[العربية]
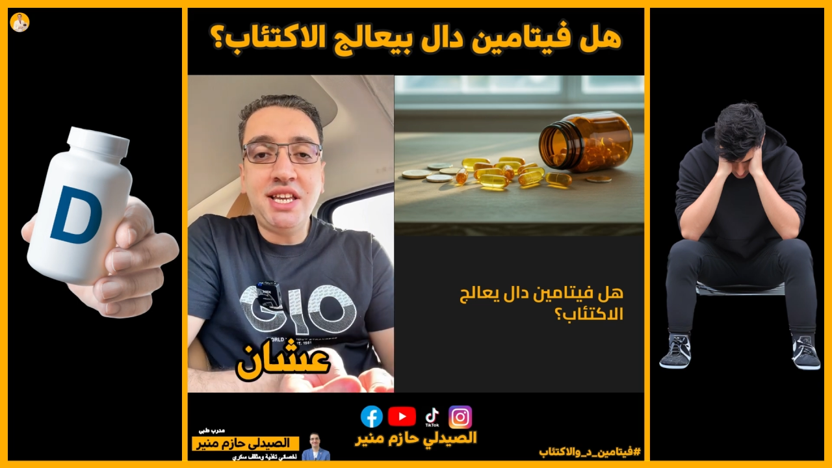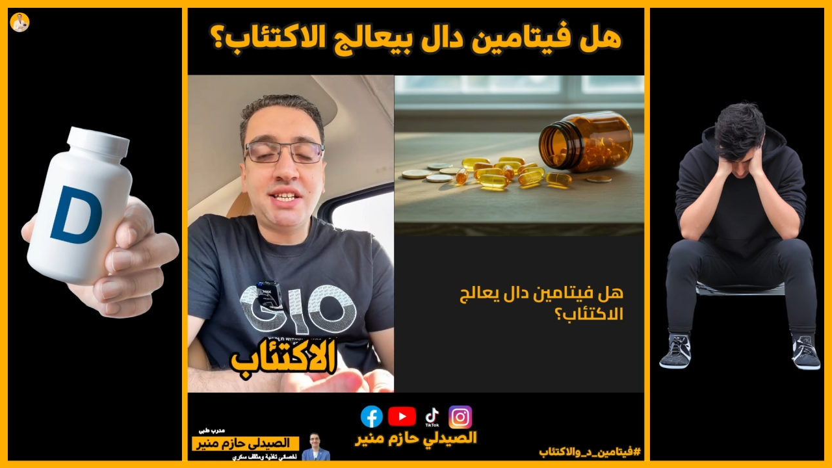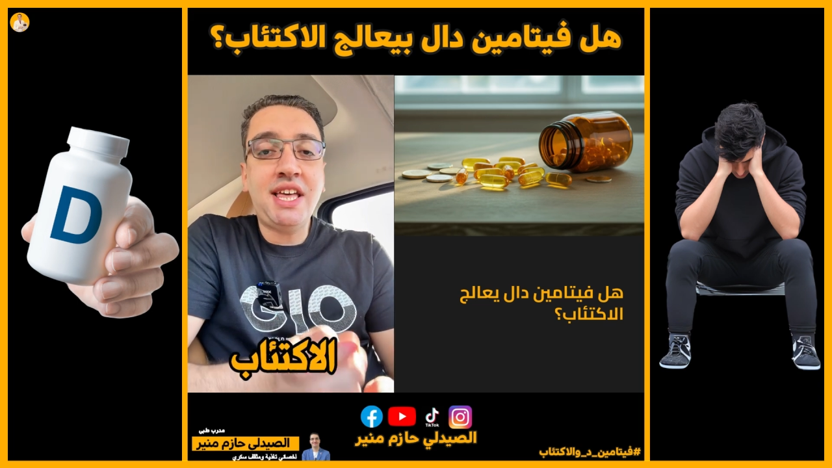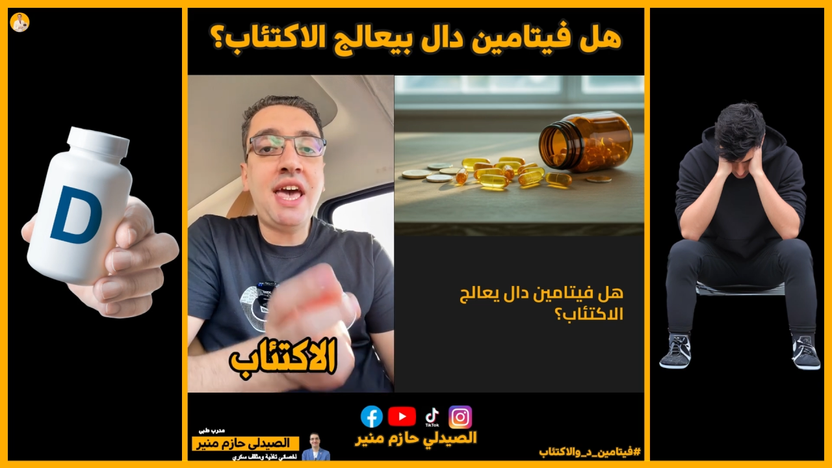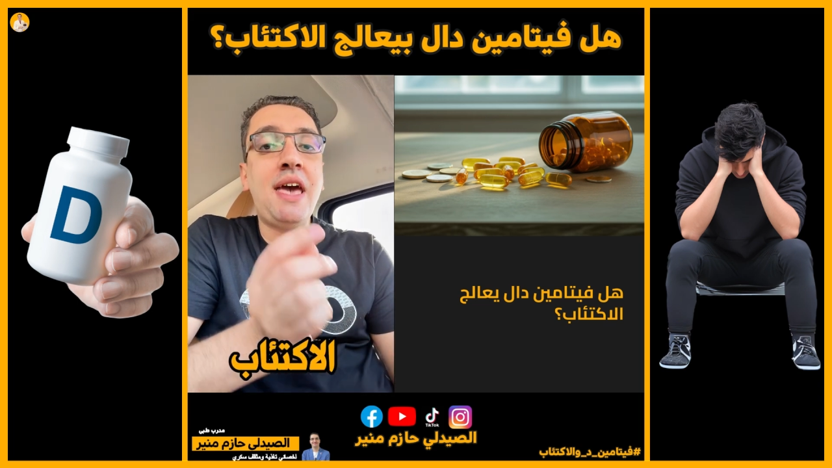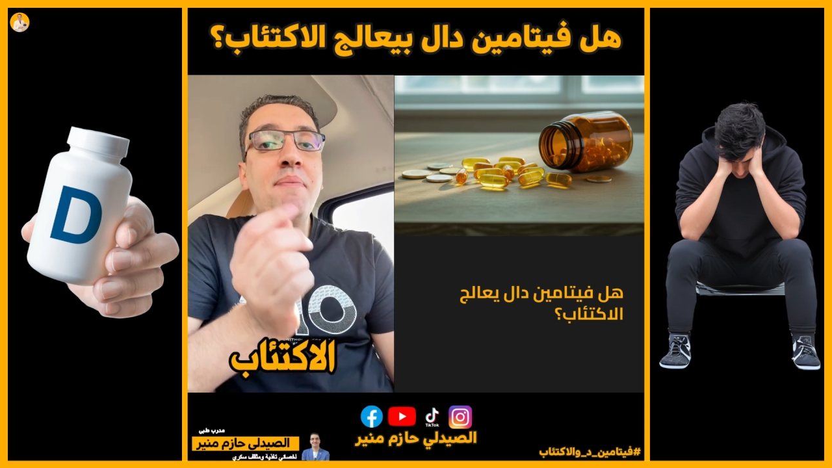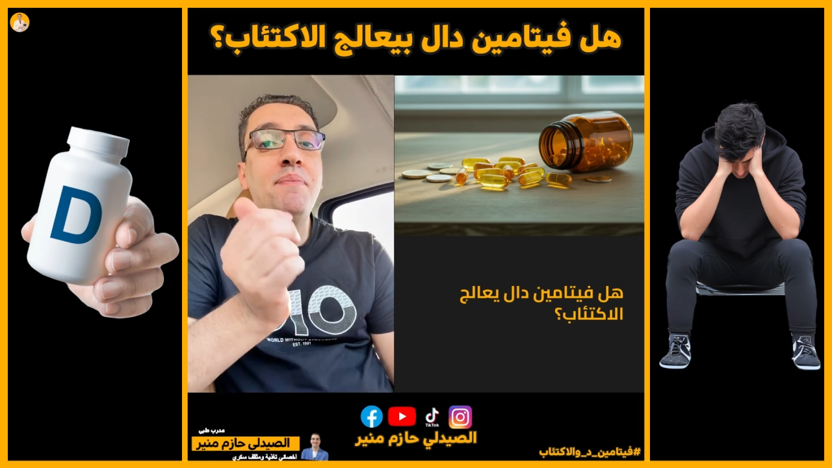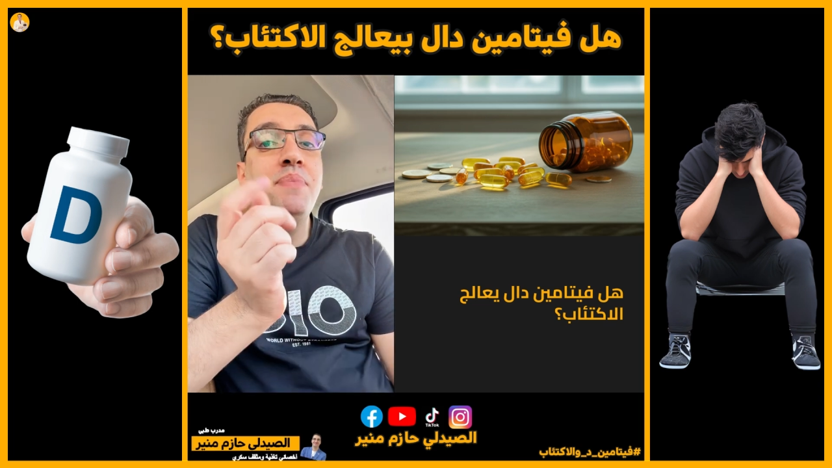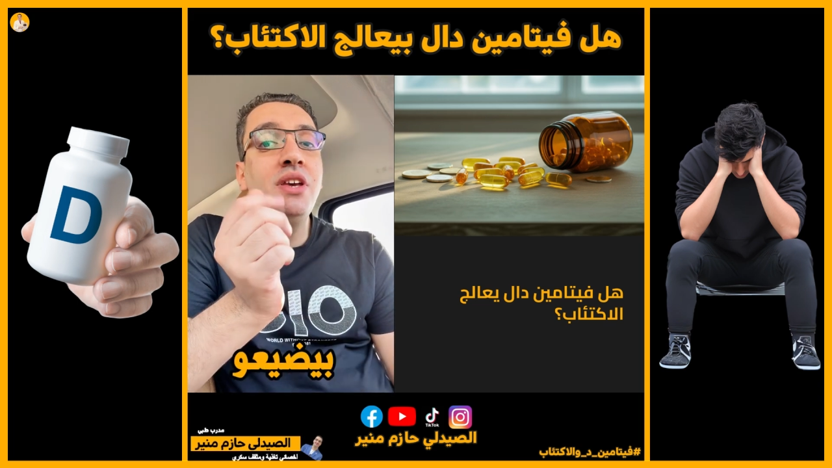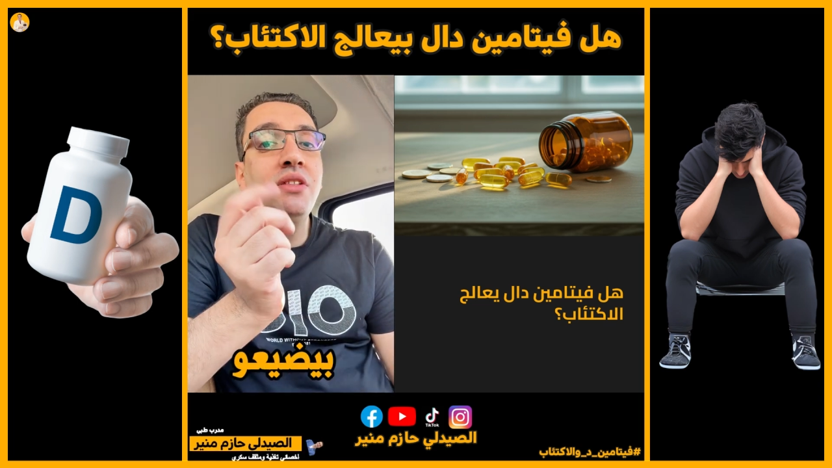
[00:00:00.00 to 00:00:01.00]

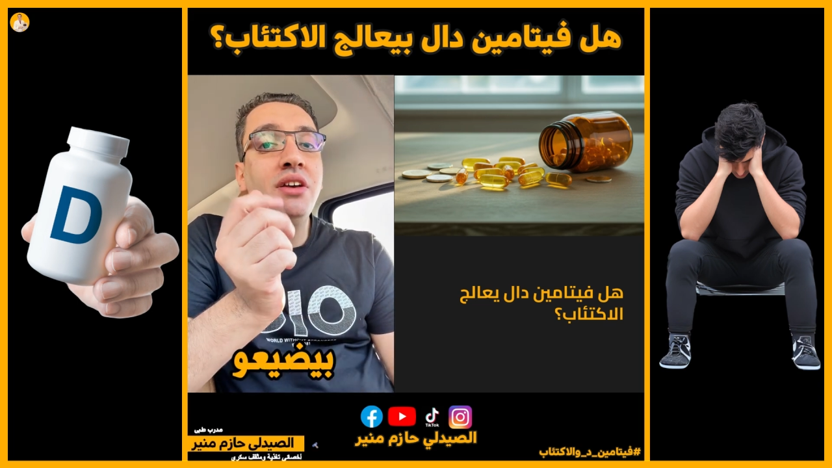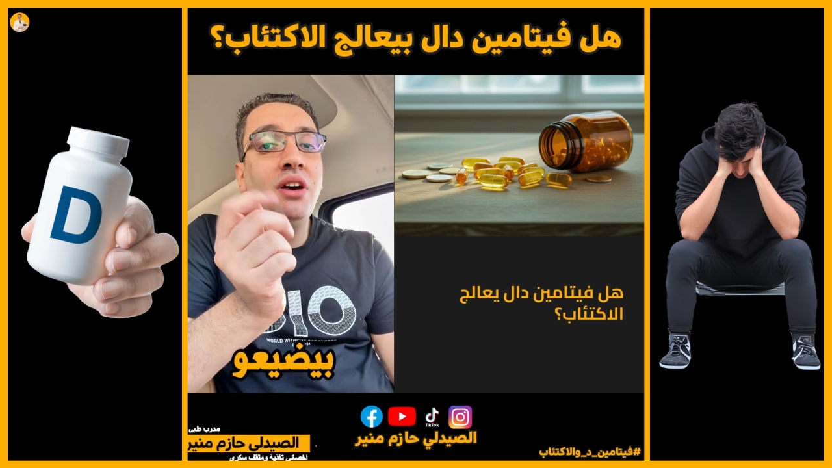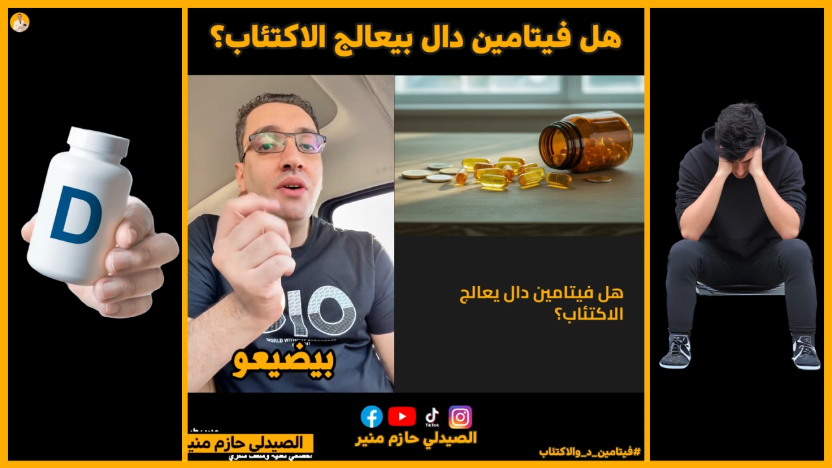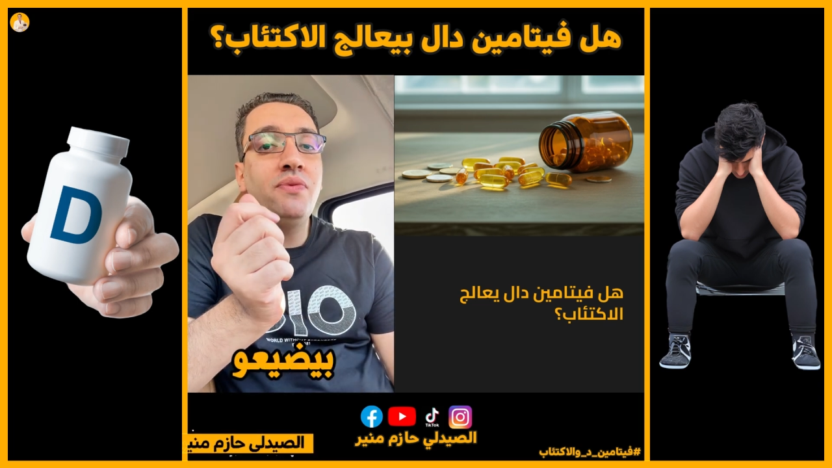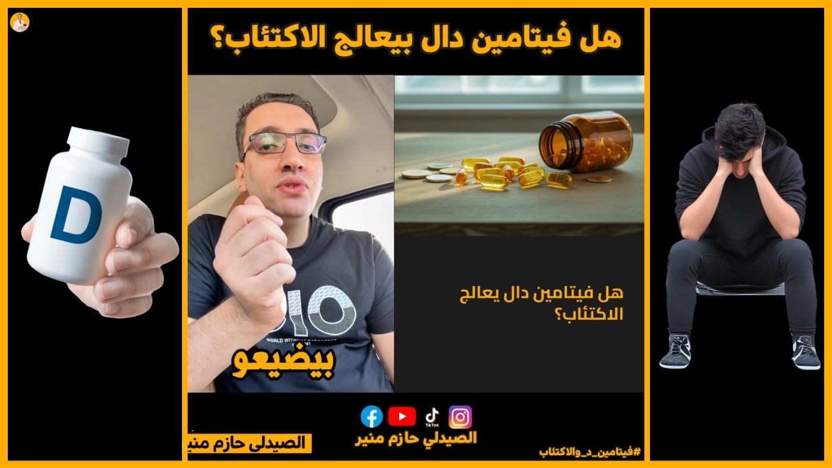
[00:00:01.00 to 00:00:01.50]
الاكتئاب بيضيعوا